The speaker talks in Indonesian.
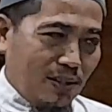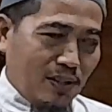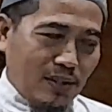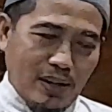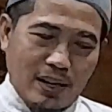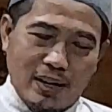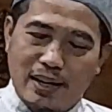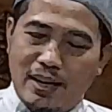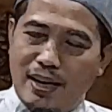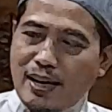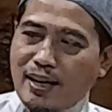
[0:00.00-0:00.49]

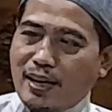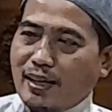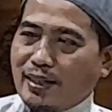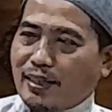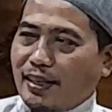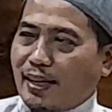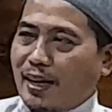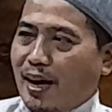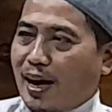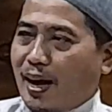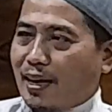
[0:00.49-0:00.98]
Sehingga
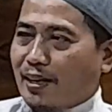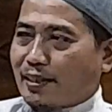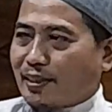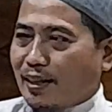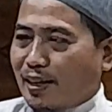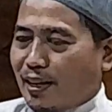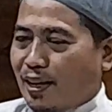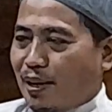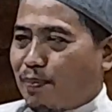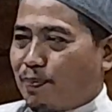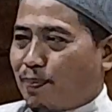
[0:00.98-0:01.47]
nanti
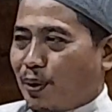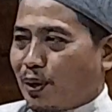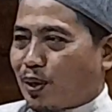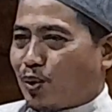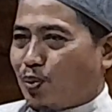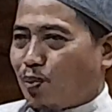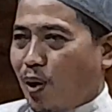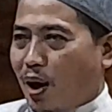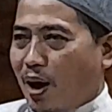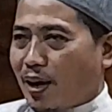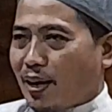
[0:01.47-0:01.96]
harta yang
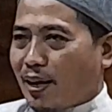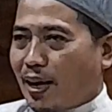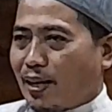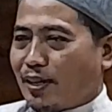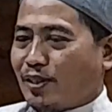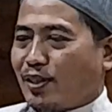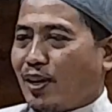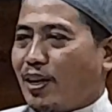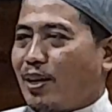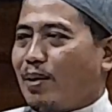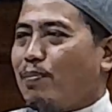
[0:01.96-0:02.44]

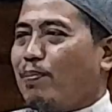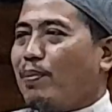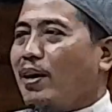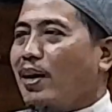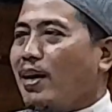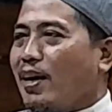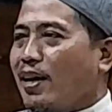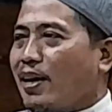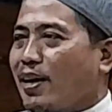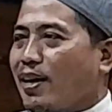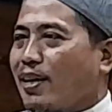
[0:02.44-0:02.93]
diperjuangkan jadi
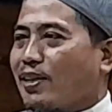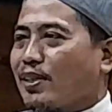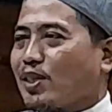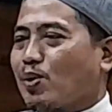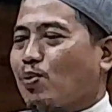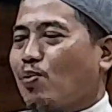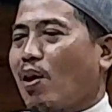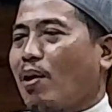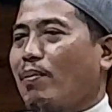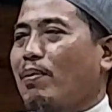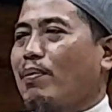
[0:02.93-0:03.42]
milik
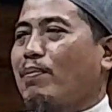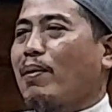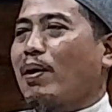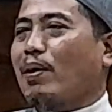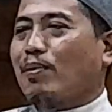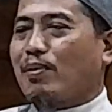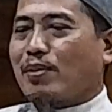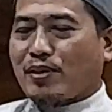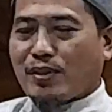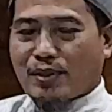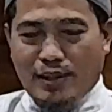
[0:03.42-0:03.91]
suami
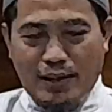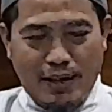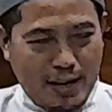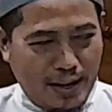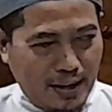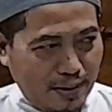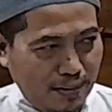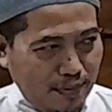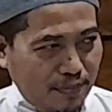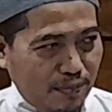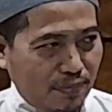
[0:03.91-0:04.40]
baru istrinya.